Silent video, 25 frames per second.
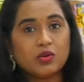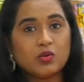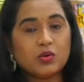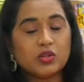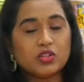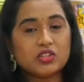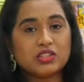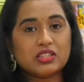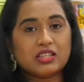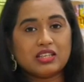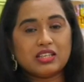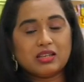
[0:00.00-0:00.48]

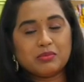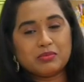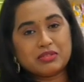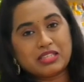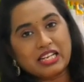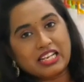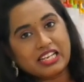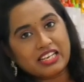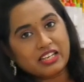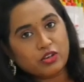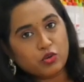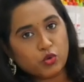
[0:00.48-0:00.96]
வாஷ்
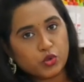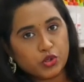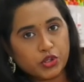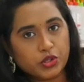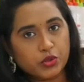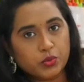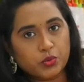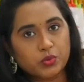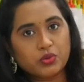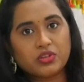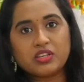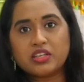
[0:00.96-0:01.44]
ஆகாமல் நிறைய
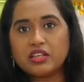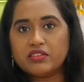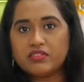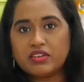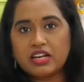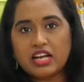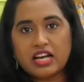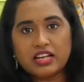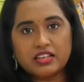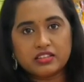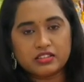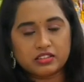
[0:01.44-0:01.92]
கொட்டிடும்
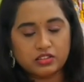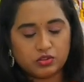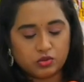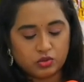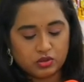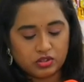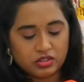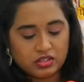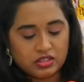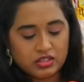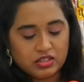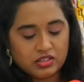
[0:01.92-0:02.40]
ஈவன் அரிசி
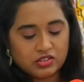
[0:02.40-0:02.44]
கூட